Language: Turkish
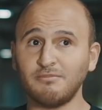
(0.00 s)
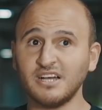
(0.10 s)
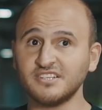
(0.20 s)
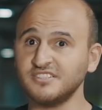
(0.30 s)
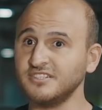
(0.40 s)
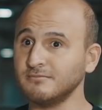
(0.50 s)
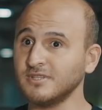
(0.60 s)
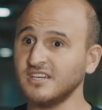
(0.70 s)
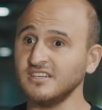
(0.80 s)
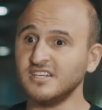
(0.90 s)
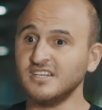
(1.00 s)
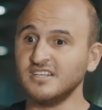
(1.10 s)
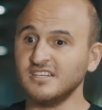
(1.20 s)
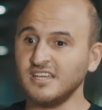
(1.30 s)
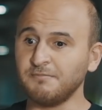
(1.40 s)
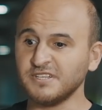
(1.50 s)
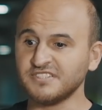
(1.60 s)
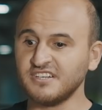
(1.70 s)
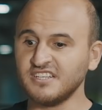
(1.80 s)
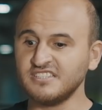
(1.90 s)
baktığımda hep
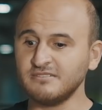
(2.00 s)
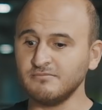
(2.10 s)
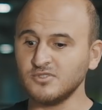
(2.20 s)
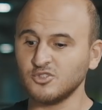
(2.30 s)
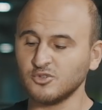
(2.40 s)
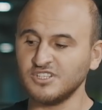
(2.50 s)
hatırladığım çok